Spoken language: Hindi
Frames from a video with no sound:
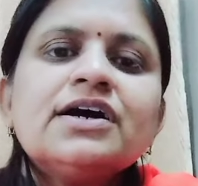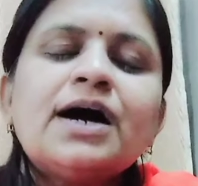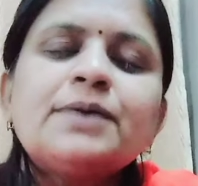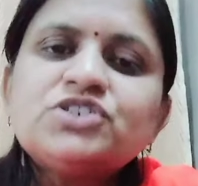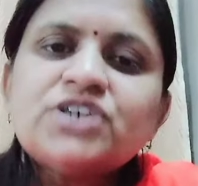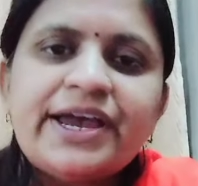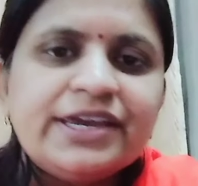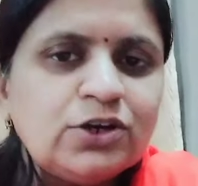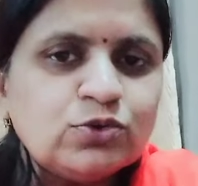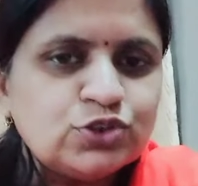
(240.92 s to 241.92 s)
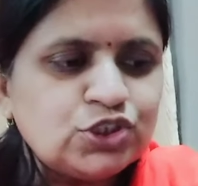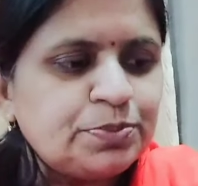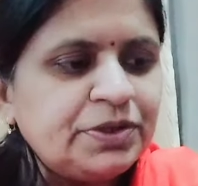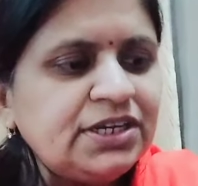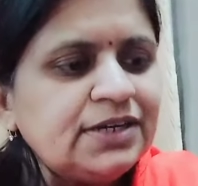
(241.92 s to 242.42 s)
अब चाहे कुछ
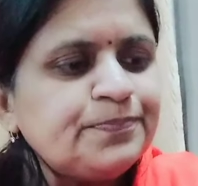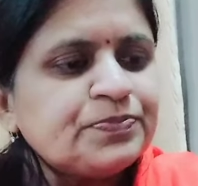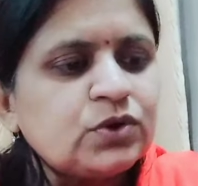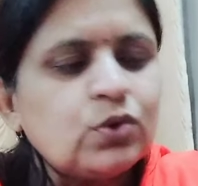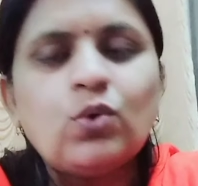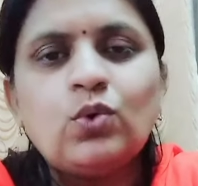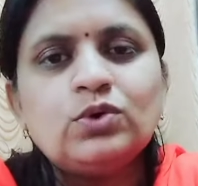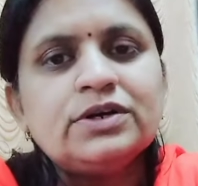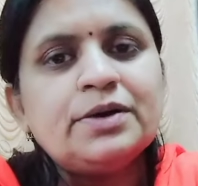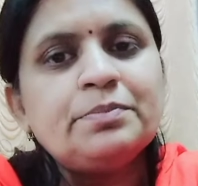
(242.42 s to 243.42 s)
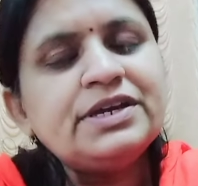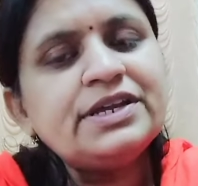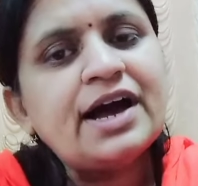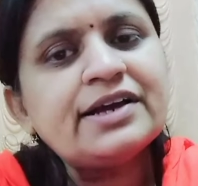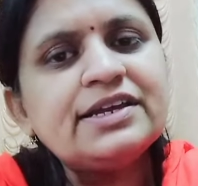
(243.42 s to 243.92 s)
भी हो
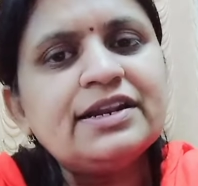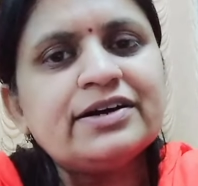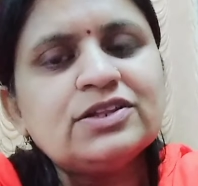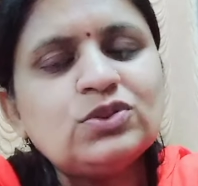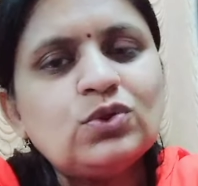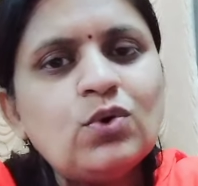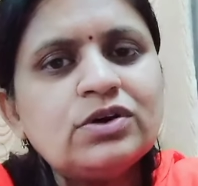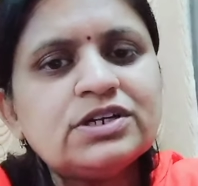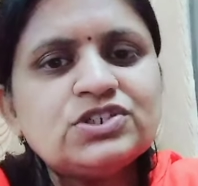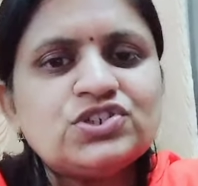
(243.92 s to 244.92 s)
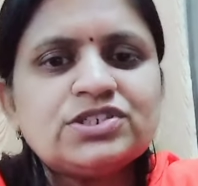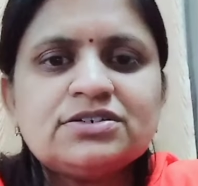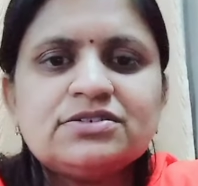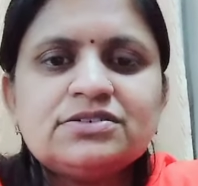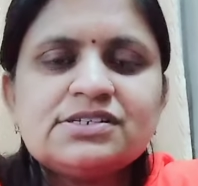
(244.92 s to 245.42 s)
मीरा की लगन तो कृष्ण
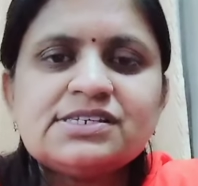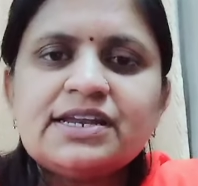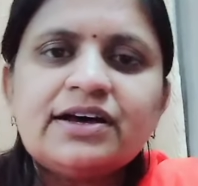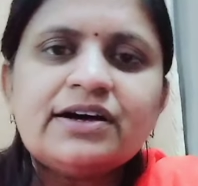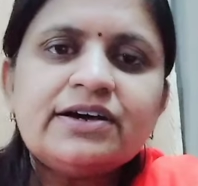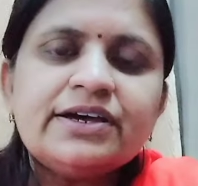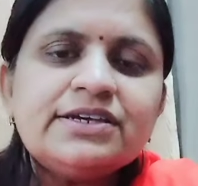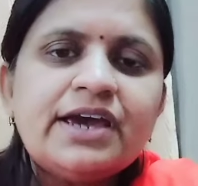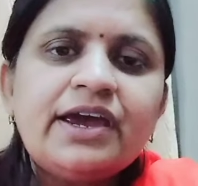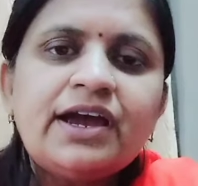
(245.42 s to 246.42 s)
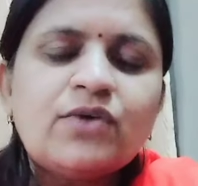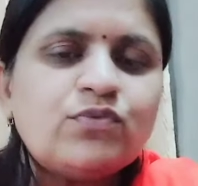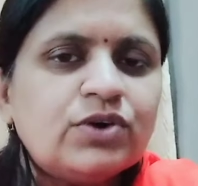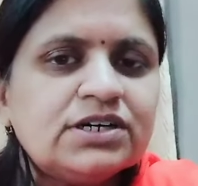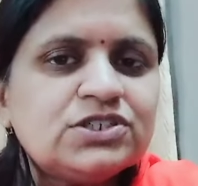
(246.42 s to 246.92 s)
से लग गई है
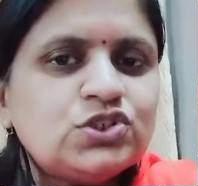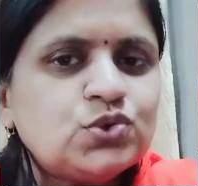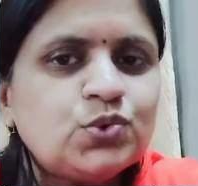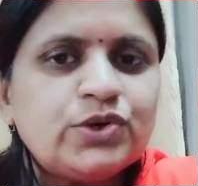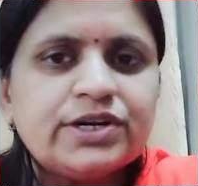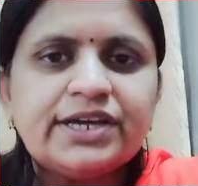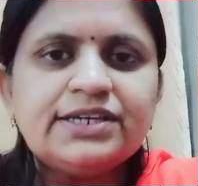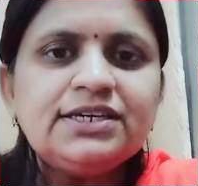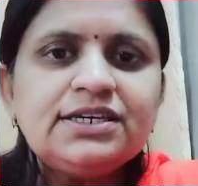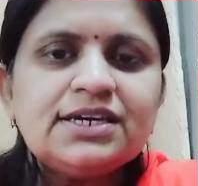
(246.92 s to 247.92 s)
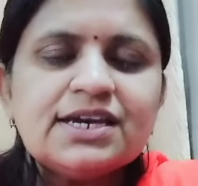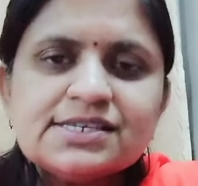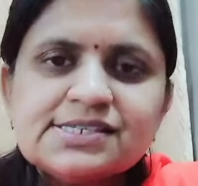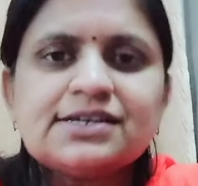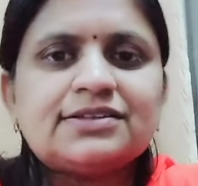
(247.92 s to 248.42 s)
अब वह छूट नहीं
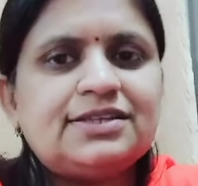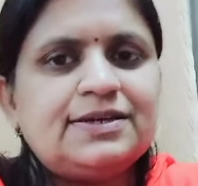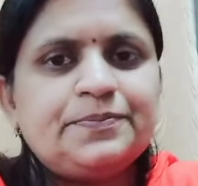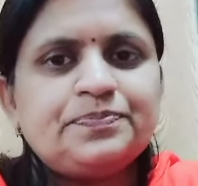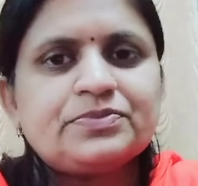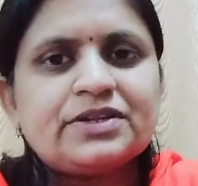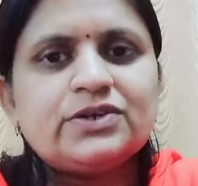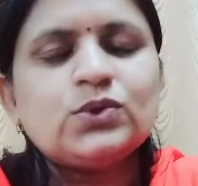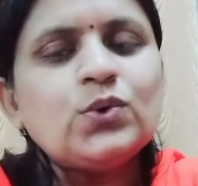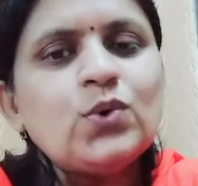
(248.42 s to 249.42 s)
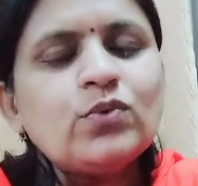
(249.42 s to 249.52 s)
सकती तो